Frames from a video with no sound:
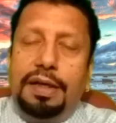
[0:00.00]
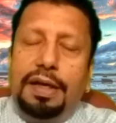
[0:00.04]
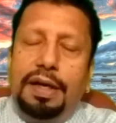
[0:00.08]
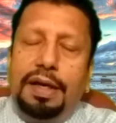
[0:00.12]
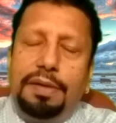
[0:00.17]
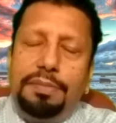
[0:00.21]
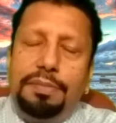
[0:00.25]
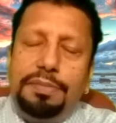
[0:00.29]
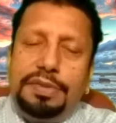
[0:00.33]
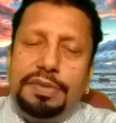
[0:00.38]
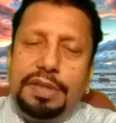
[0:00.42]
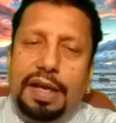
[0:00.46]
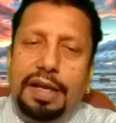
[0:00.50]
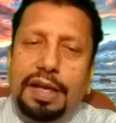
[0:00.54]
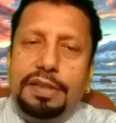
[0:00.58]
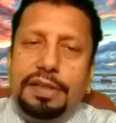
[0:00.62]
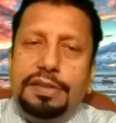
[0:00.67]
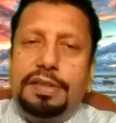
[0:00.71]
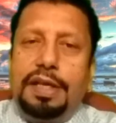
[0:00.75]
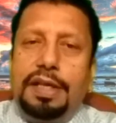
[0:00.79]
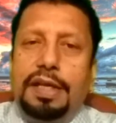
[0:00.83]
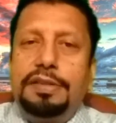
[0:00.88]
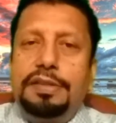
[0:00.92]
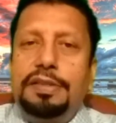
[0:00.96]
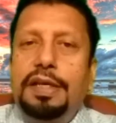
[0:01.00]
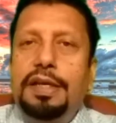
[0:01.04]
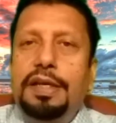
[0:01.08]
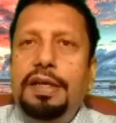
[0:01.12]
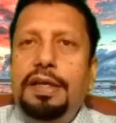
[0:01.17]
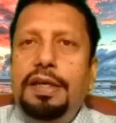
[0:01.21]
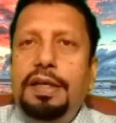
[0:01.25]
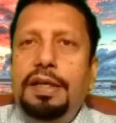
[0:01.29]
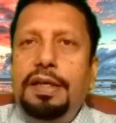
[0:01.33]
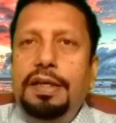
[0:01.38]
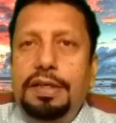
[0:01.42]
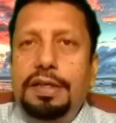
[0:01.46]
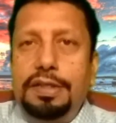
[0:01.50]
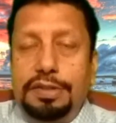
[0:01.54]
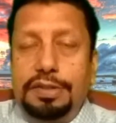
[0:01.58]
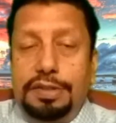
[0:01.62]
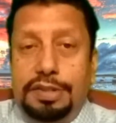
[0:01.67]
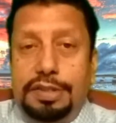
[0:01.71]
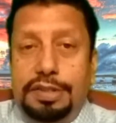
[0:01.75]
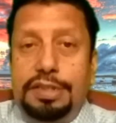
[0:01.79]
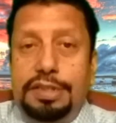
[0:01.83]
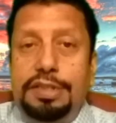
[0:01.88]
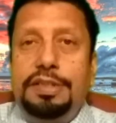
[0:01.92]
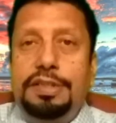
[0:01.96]
हम सहजता से
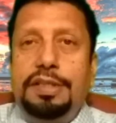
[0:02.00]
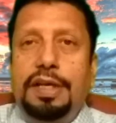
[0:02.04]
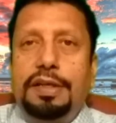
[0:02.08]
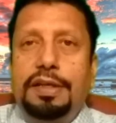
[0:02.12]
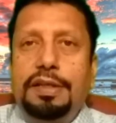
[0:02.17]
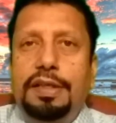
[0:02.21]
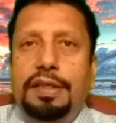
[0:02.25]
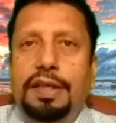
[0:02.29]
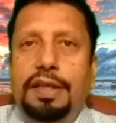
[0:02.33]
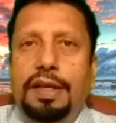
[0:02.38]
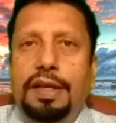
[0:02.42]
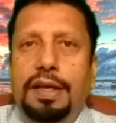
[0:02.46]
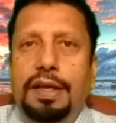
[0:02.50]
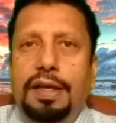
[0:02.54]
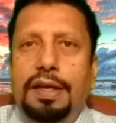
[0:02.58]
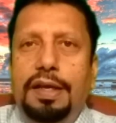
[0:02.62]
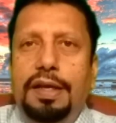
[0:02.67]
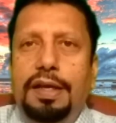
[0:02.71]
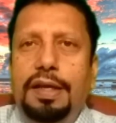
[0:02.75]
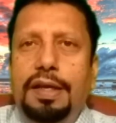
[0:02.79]
जी सकते हैं